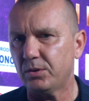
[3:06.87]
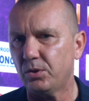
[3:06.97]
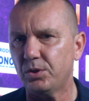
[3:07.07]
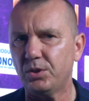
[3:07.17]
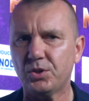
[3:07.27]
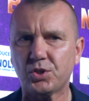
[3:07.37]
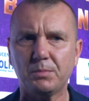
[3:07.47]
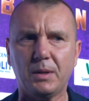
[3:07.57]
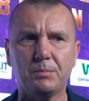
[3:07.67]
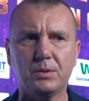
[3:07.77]
No i
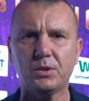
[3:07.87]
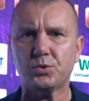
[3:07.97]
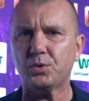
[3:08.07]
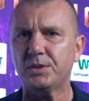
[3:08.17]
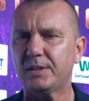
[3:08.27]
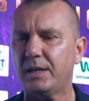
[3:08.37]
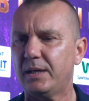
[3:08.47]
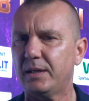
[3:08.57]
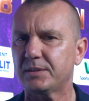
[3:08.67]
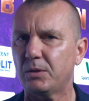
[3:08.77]
trzymamy kciuki
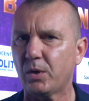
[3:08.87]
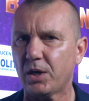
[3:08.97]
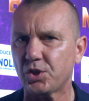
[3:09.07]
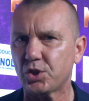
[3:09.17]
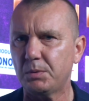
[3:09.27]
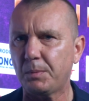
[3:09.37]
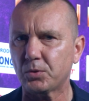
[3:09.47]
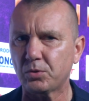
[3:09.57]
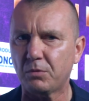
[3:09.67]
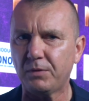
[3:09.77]
za, za Łukasza, żeby po
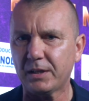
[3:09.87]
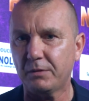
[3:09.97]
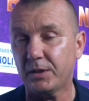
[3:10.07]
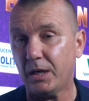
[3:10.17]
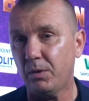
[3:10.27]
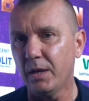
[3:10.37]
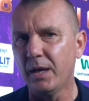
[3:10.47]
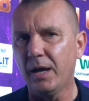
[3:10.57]
prostu tą walkę wygrał.